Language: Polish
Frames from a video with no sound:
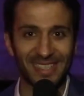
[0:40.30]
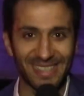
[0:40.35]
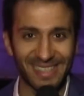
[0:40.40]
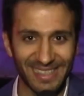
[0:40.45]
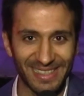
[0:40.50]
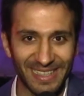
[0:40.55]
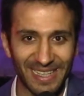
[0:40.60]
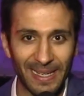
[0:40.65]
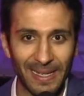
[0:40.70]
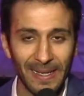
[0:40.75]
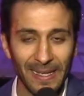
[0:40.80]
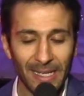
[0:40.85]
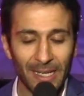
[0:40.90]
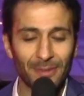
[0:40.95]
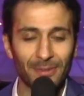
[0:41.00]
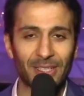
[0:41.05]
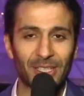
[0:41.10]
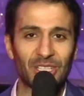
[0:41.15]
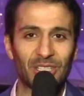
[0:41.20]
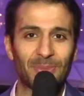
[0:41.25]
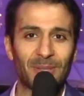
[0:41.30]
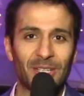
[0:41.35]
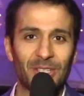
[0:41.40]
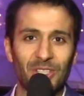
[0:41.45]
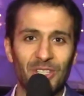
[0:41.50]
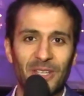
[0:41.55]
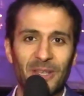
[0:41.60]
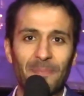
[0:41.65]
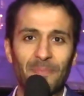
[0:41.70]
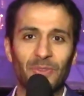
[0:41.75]
syna. W każdym
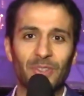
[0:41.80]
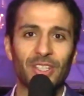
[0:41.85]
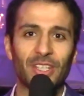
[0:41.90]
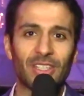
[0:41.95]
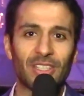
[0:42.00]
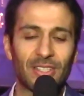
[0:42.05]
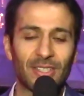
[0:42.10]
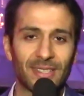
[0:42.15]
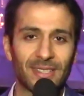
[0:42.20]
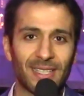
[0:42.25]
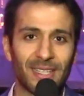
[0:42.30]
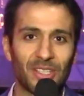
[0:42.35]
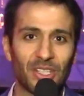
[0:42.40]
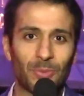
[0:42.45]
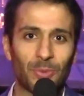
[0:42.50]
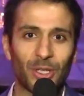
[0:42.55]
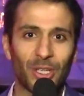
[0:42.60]
razie, jeśli chcecie